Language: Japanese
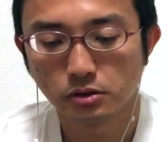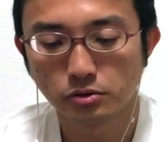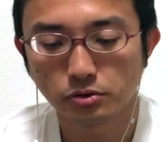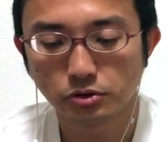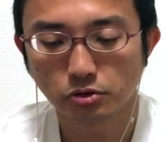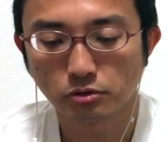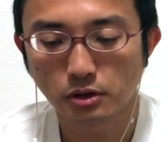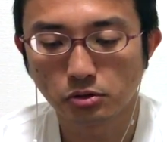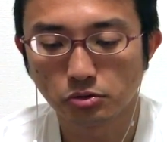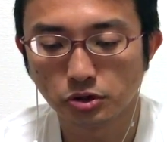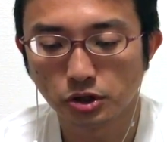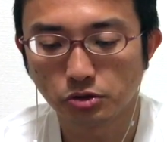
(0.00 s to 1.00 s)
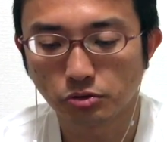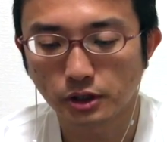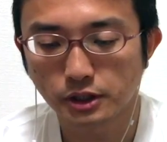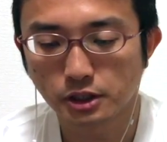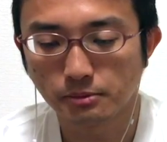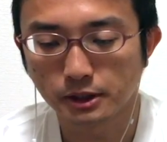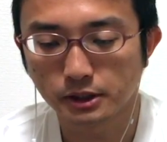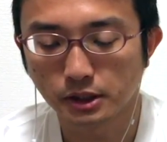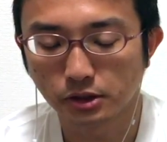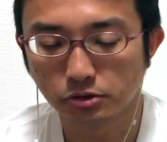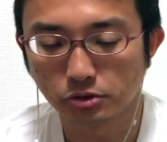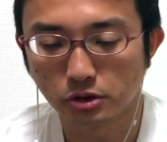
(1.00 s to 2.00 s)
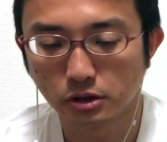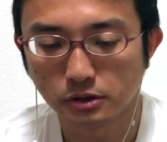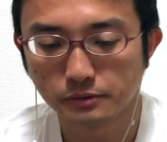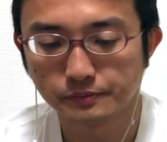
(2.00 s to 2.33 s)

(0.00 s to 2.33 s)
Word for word: 同玉は5二とから迫っていくと。